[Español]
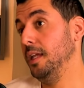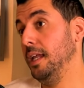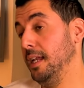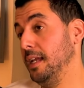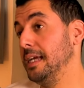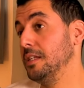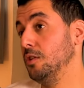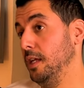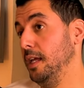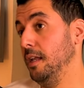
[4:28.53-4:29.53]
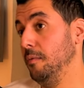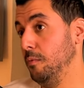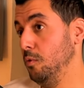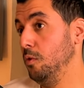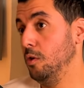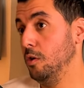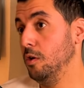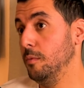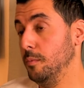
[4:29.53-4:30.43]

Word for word: en el caso del módulo